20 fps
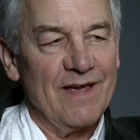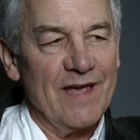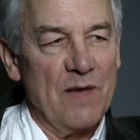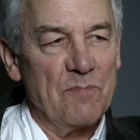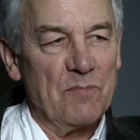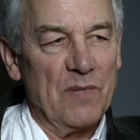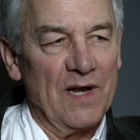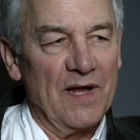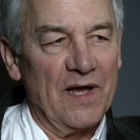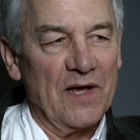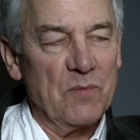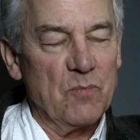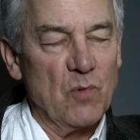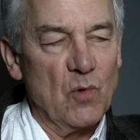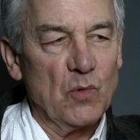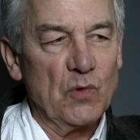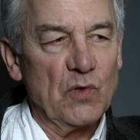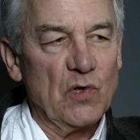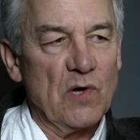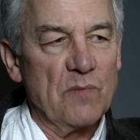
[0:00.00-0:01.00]
et appellerait
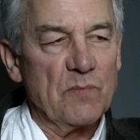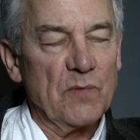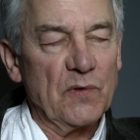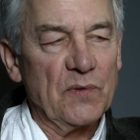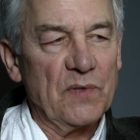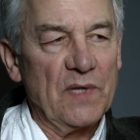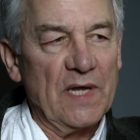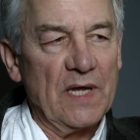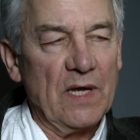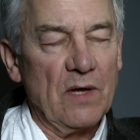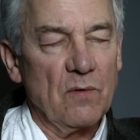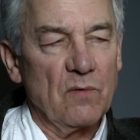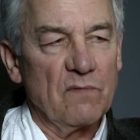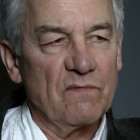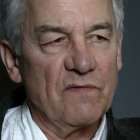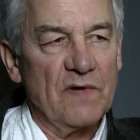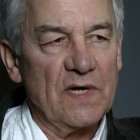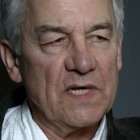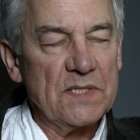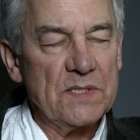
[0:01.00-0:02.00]
beaucoup de commentaires. On
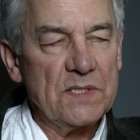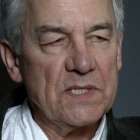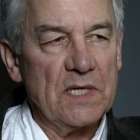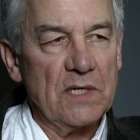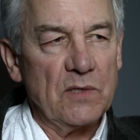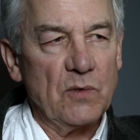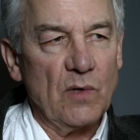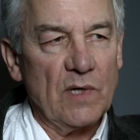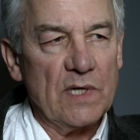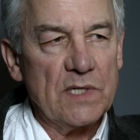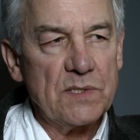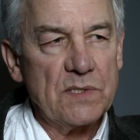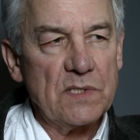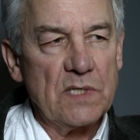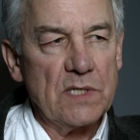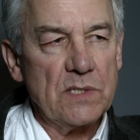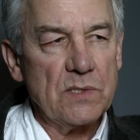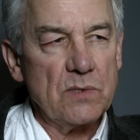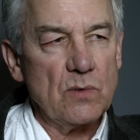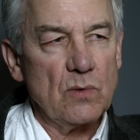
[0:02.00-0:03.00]
va essayer de
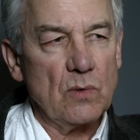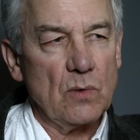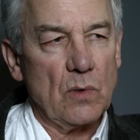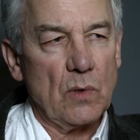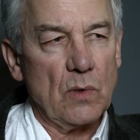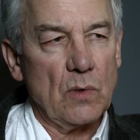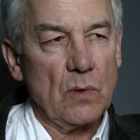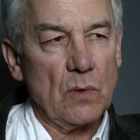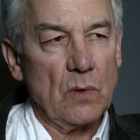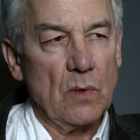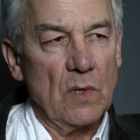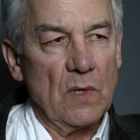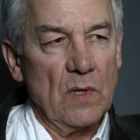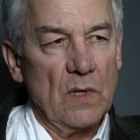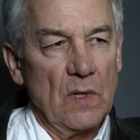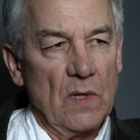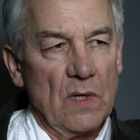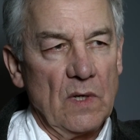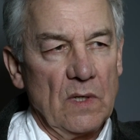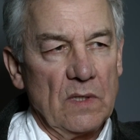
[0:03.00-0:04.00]
rester sur euh,
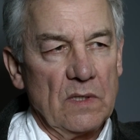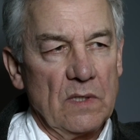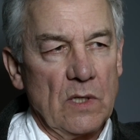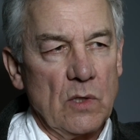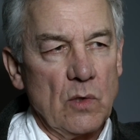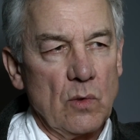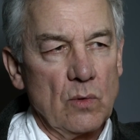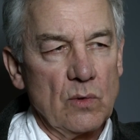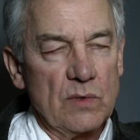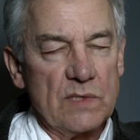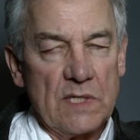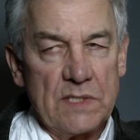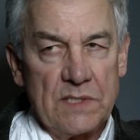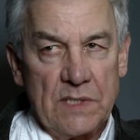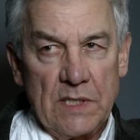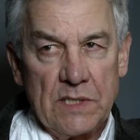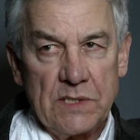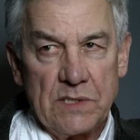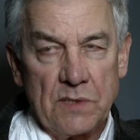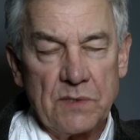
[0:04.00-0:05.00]
des choses
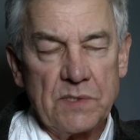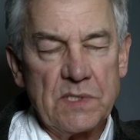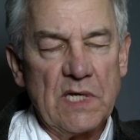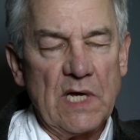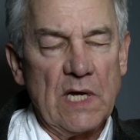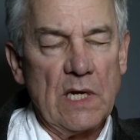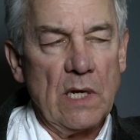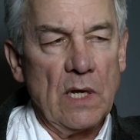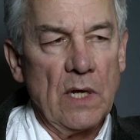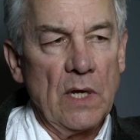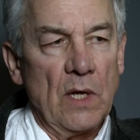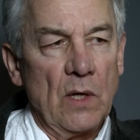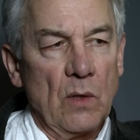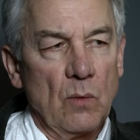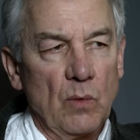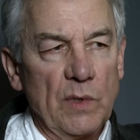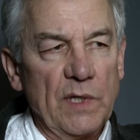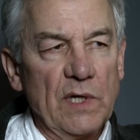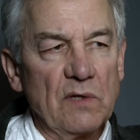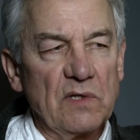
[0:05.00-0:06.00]
assez essentielles.
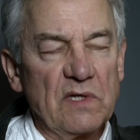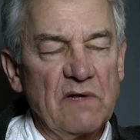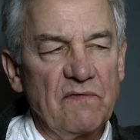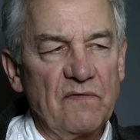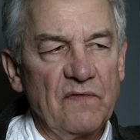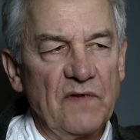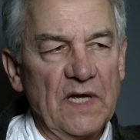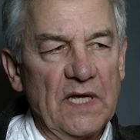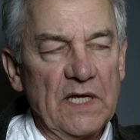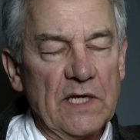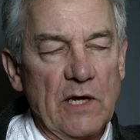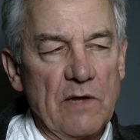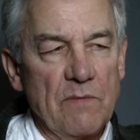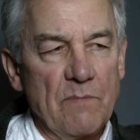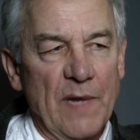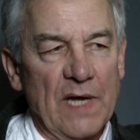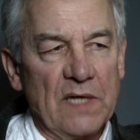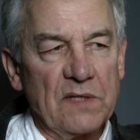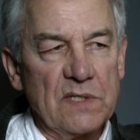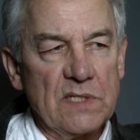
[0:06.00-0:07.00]
Oui, en effet, il y a une
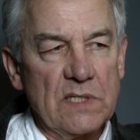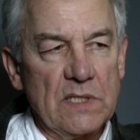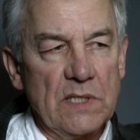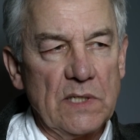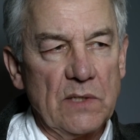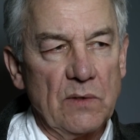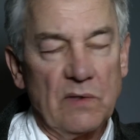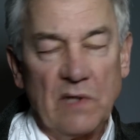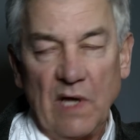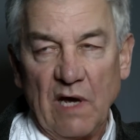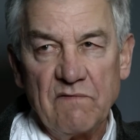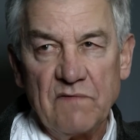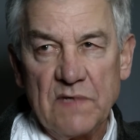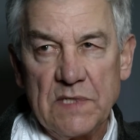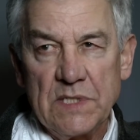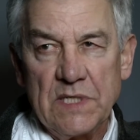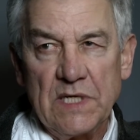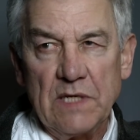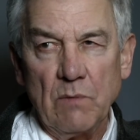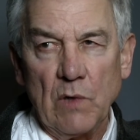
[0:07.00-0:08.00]
partie euh, très
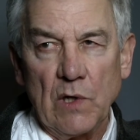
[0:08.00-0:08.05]
visible